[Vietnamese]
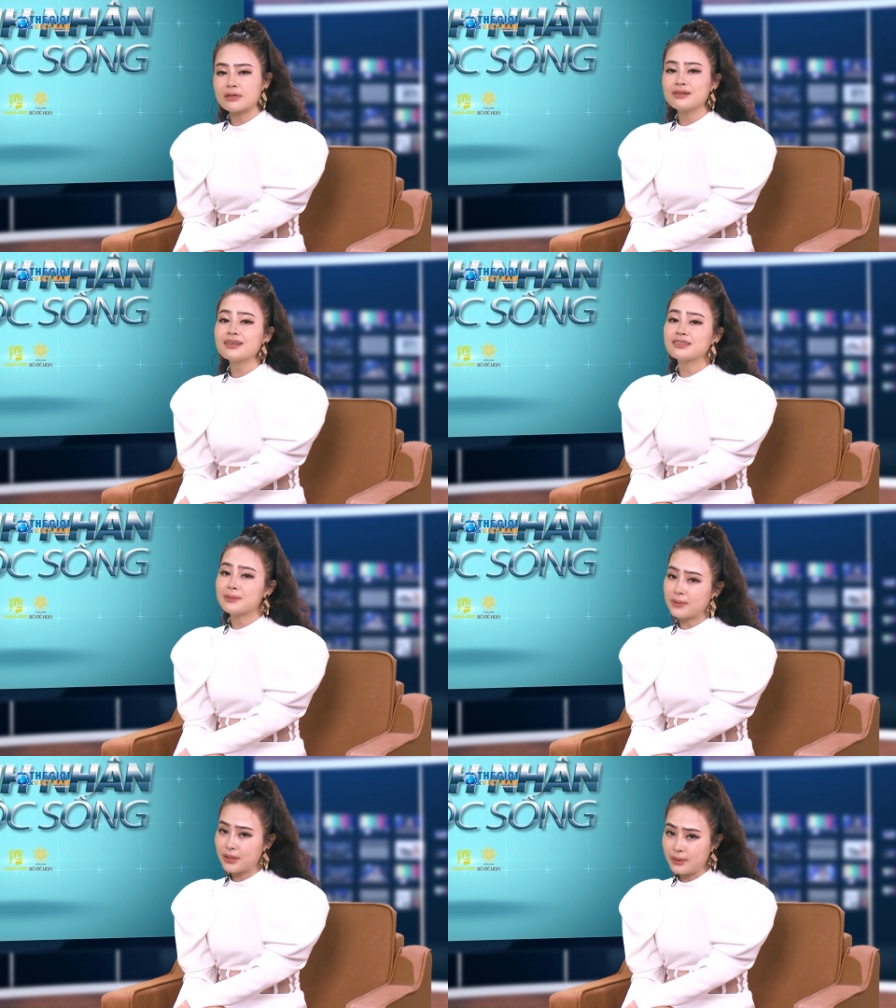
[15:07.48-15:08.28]
ta có thể
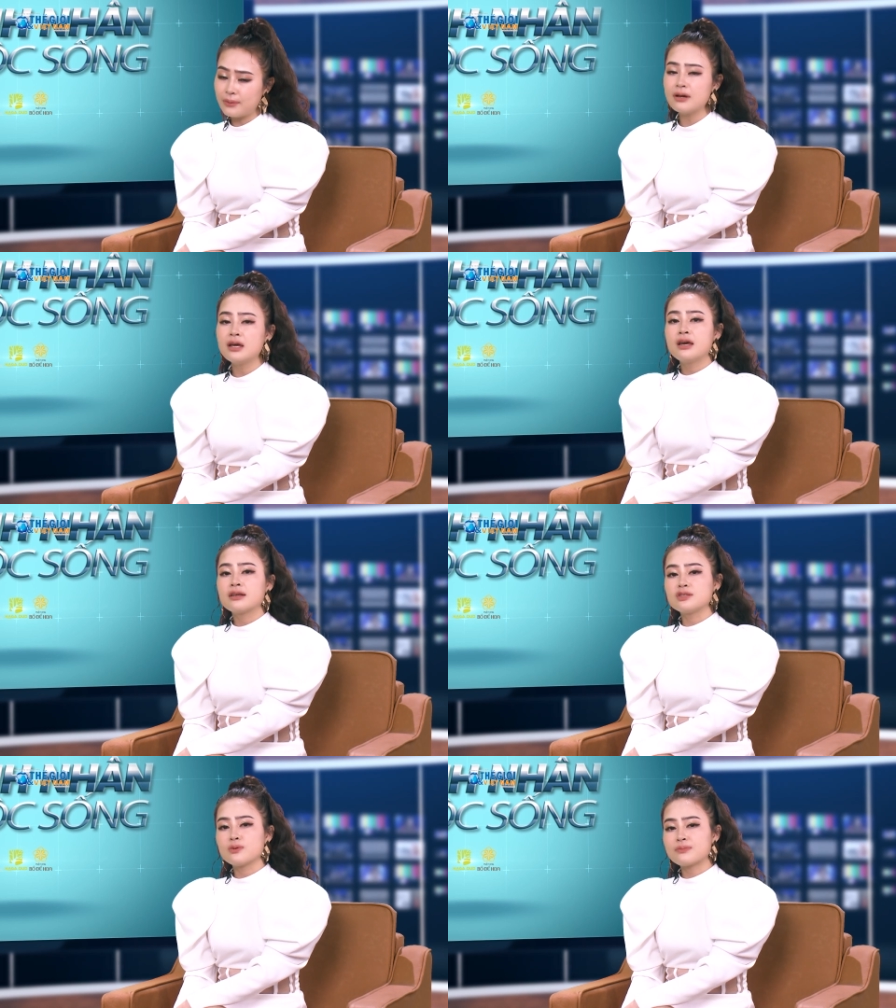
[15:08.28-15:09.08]
tìm hiểu,
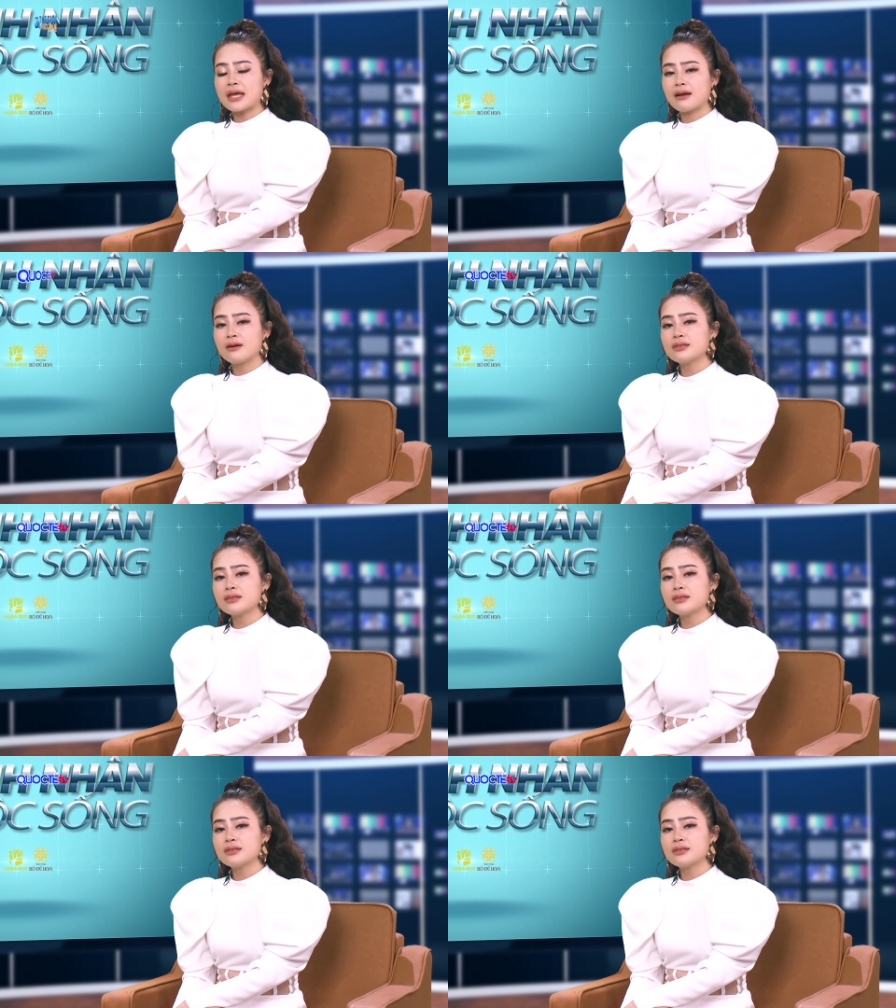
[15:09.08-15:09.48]
để chúng ta có